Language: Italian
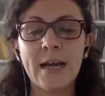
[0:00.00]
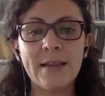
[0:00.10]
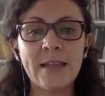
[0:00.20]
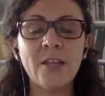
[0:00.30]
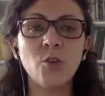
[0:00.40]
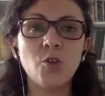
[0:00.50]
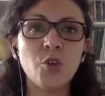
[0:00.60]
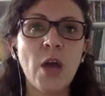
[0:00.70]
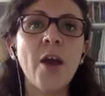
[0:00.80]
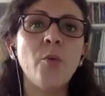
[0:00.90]
garantendo
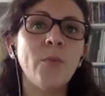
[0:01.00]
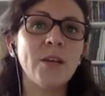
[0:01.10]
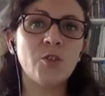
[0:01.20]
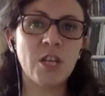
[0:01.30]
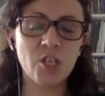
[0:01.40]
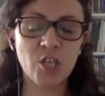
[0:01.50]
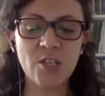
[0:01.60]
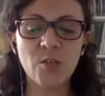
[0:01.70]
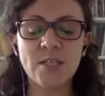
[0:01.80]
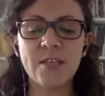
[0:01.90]
cioè un maggior
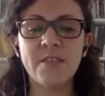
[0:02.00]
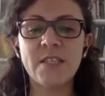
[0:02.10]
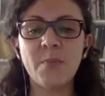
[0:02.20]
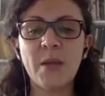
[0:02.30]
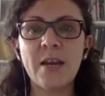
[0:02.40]
accesso ai servizi